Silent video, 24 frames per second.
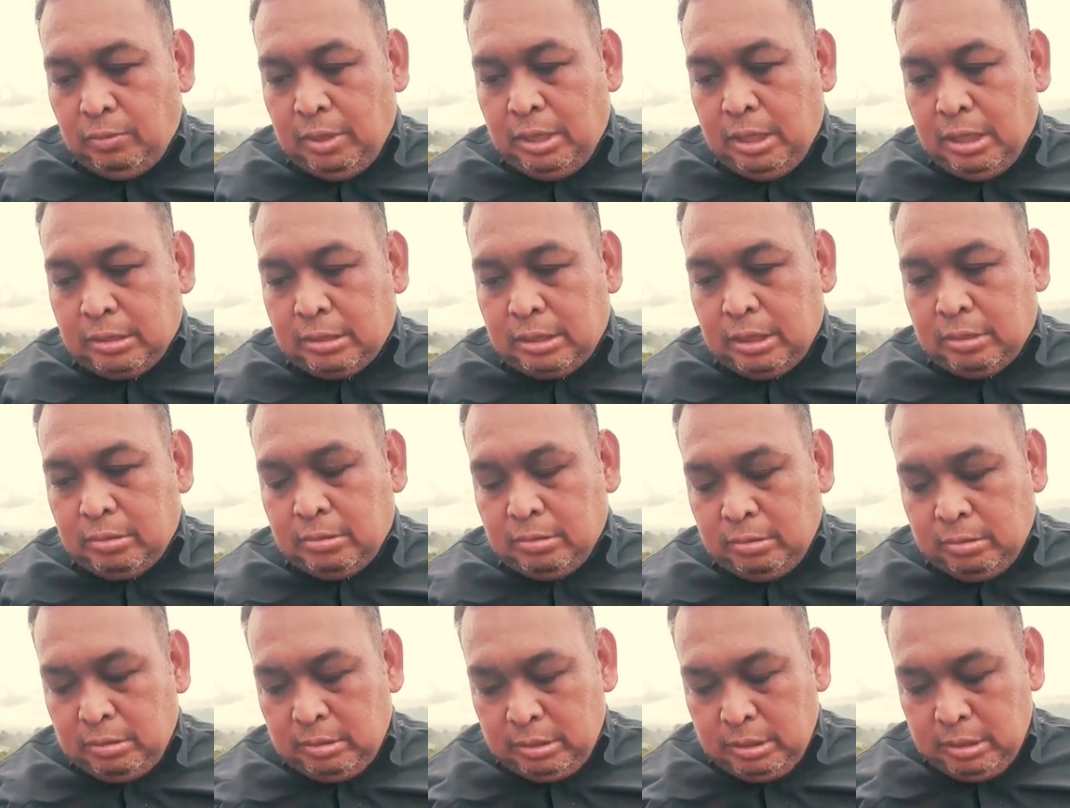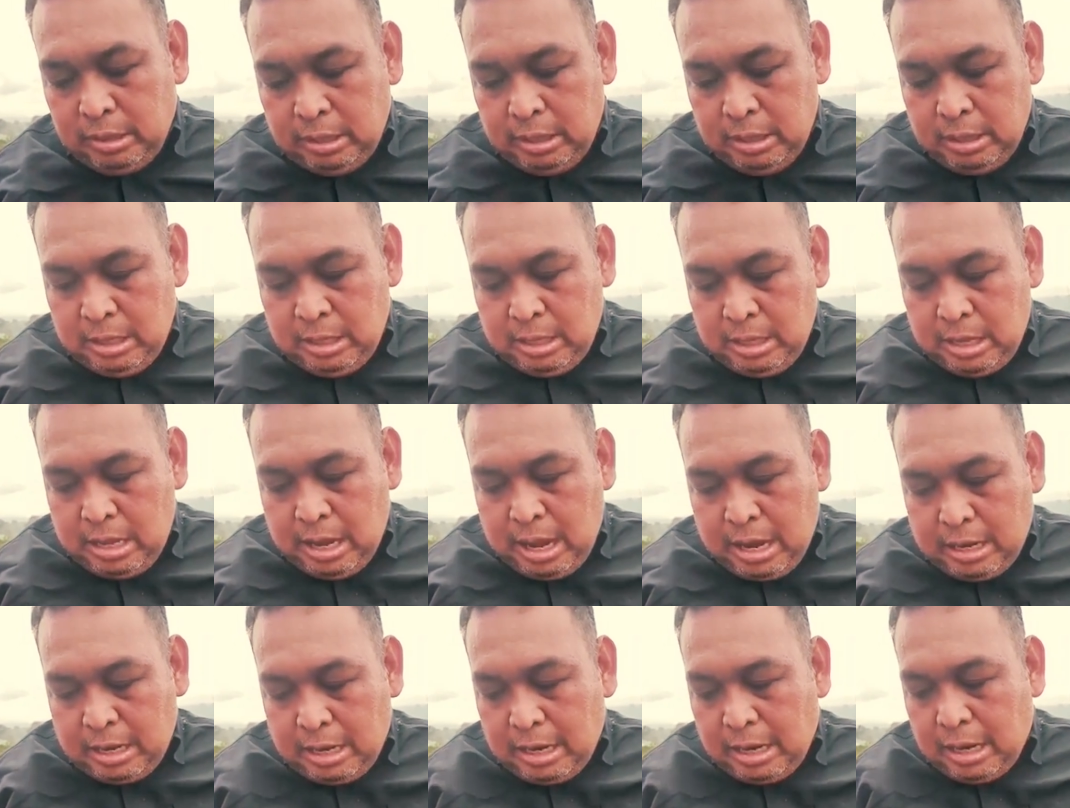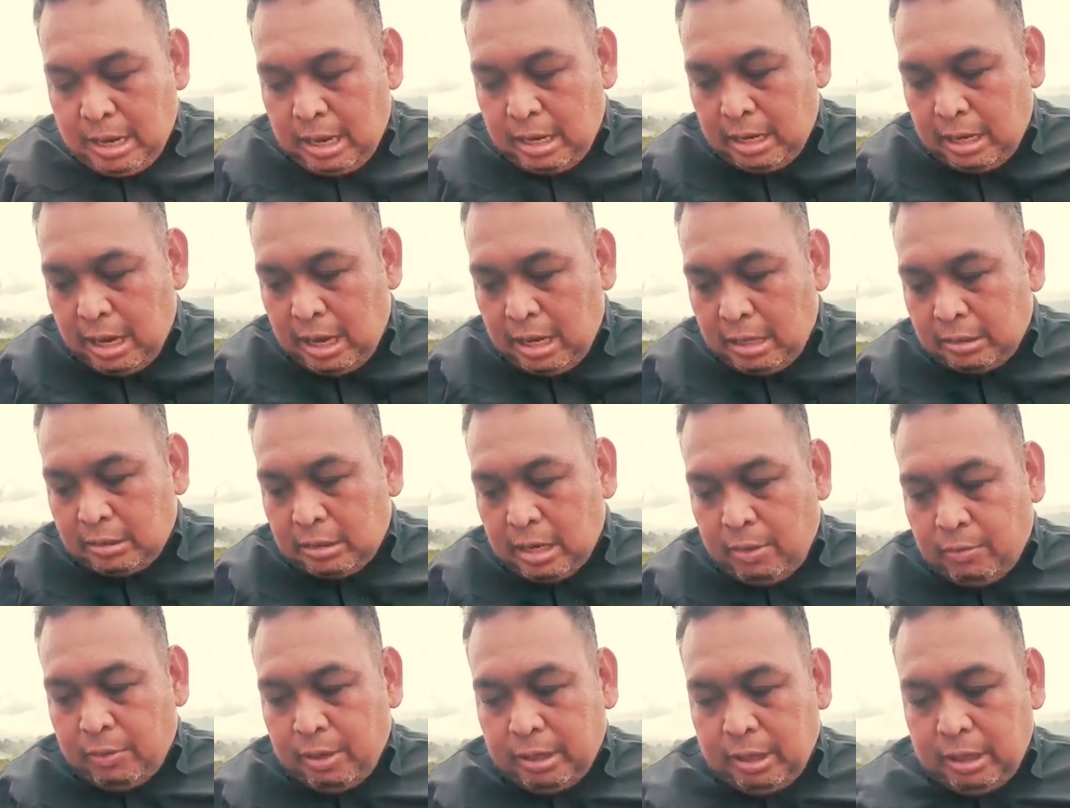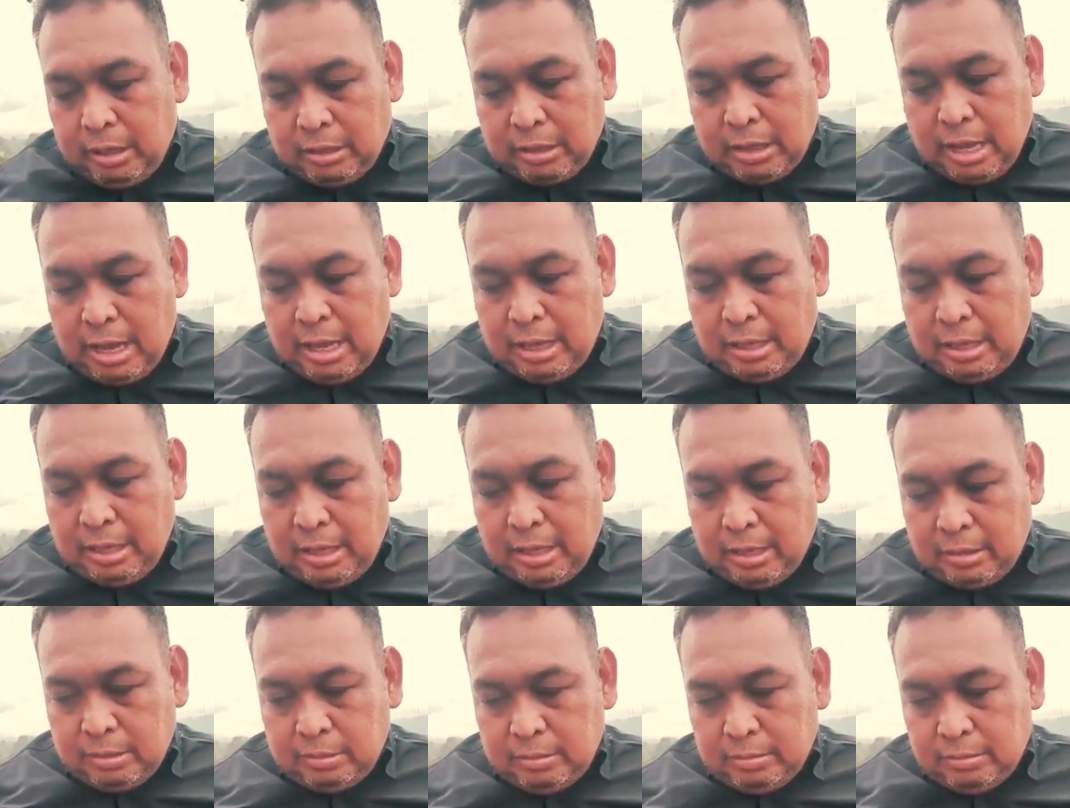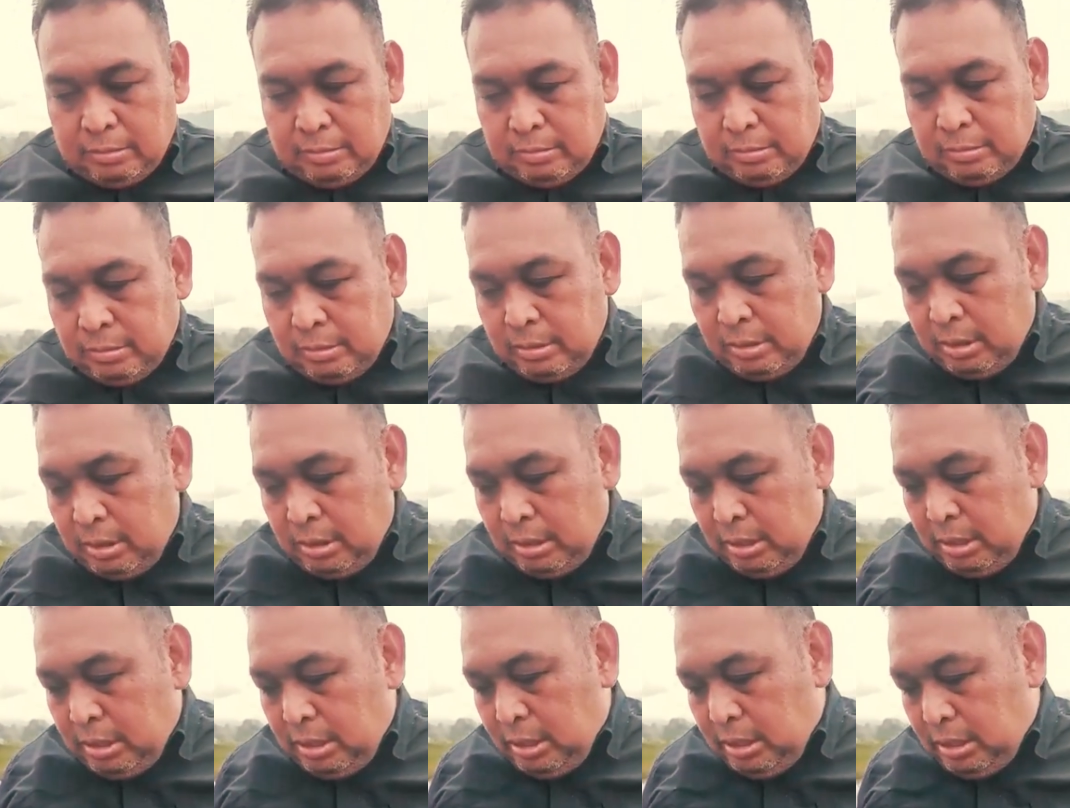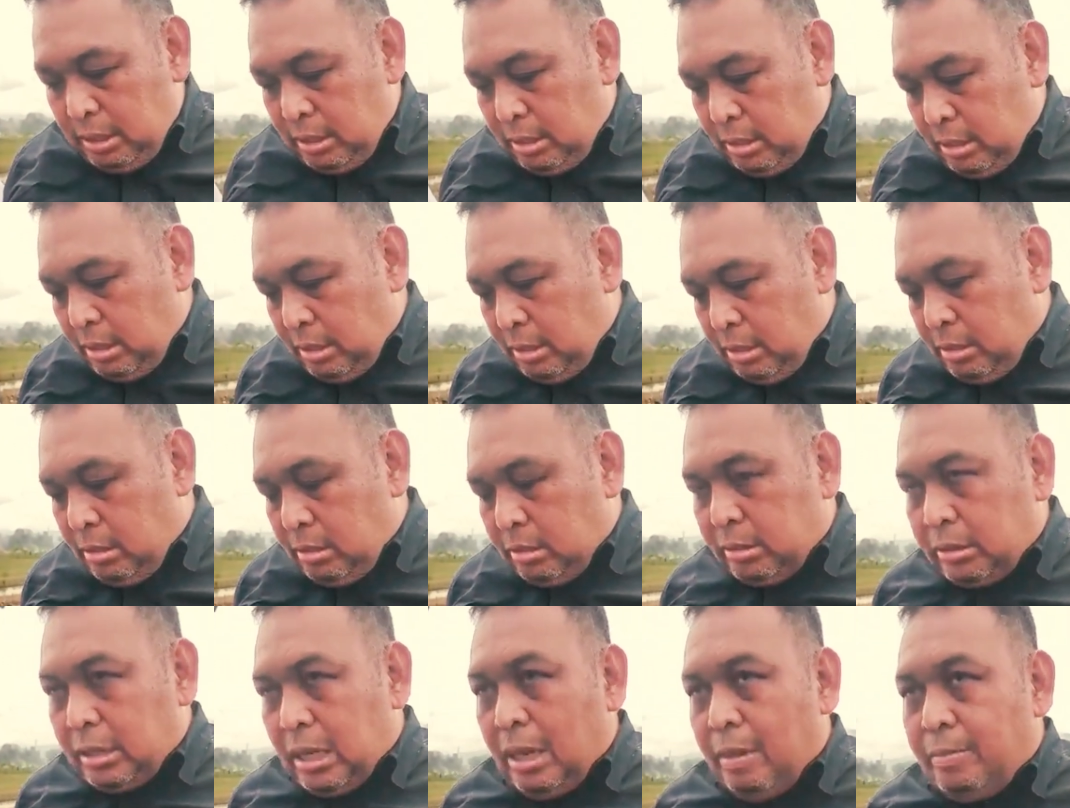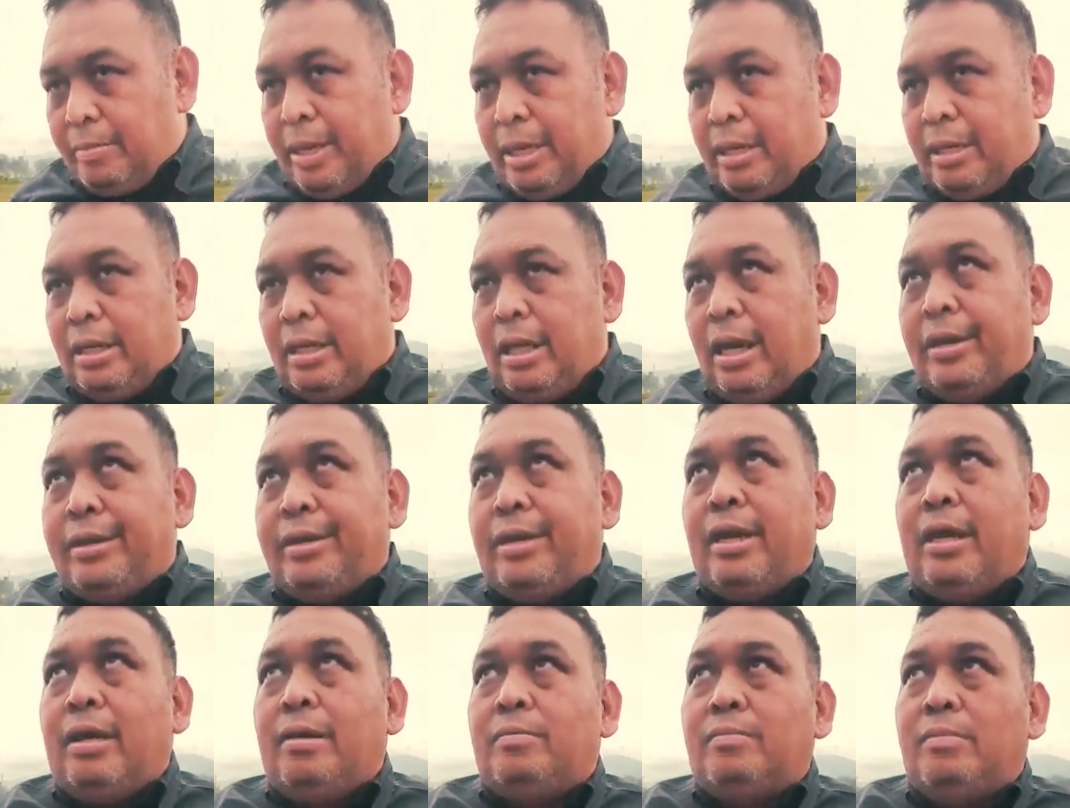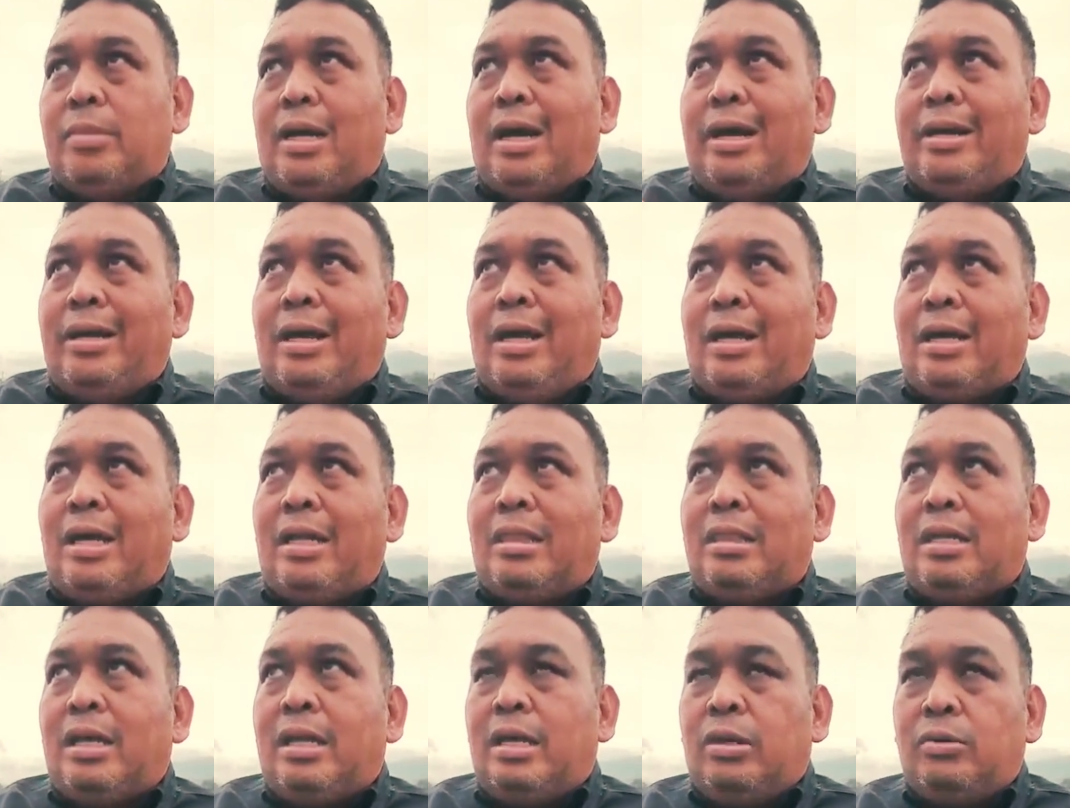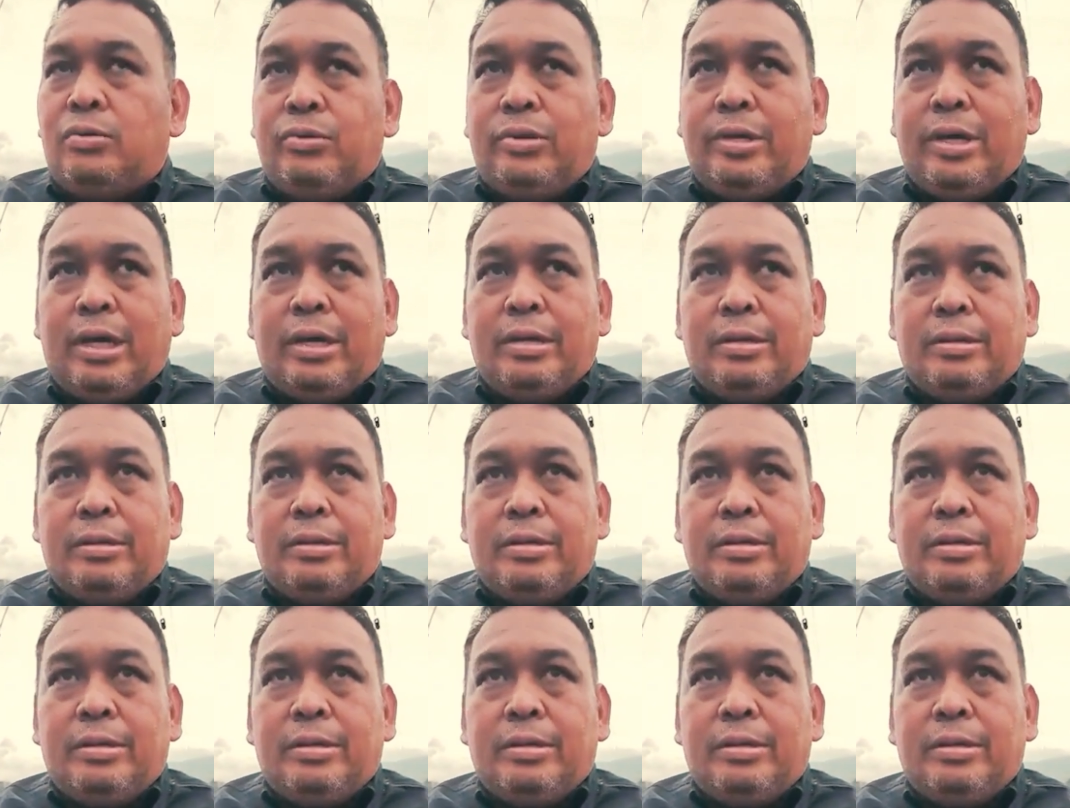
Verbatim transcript: Widas itu ada lahan-lahan sawah kita yang e, selama ini hanya mengandalkan tada hujan.